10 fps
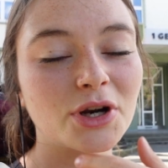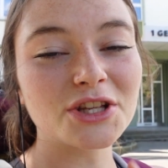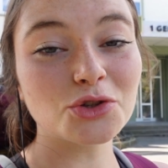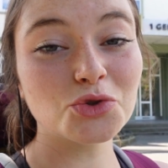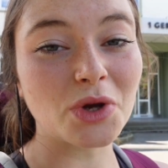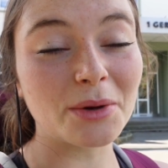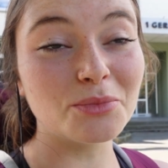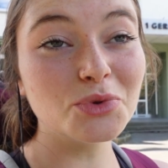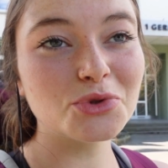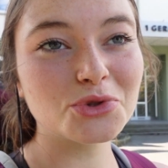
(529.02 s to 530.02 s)
l'instant, je suis à
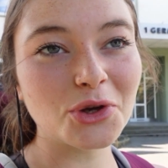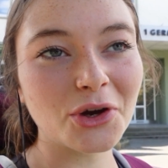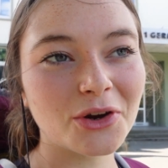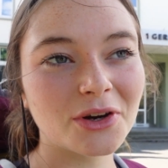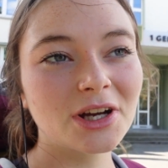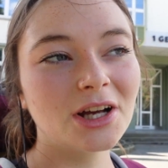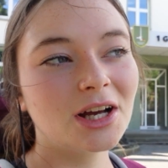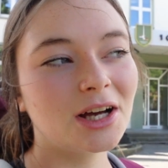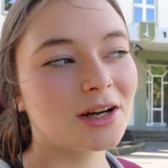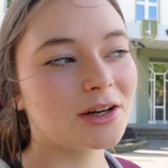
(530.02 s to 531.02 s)
Münster,
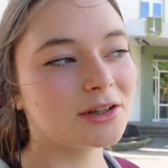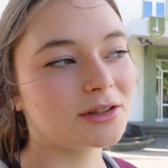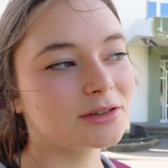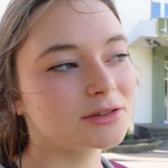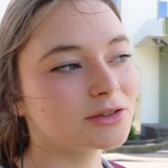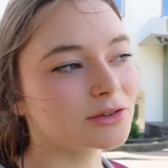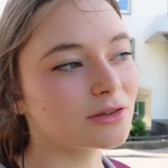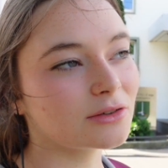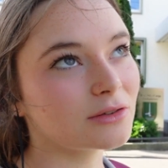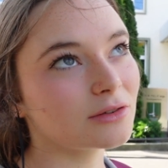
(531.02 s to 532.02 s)
euh,
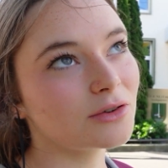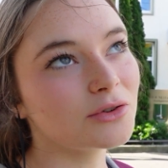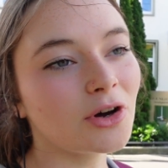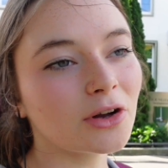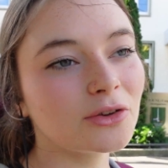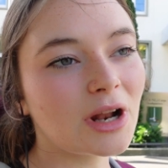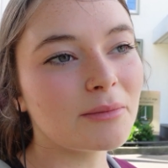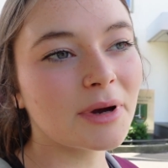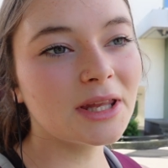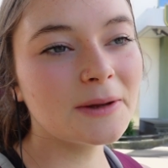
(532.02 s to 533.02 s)
dans le nord de
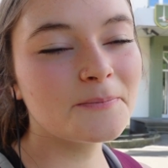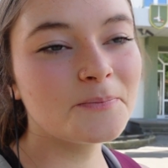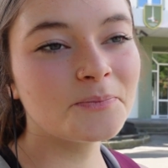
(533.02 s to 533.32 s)
l'Allemagne.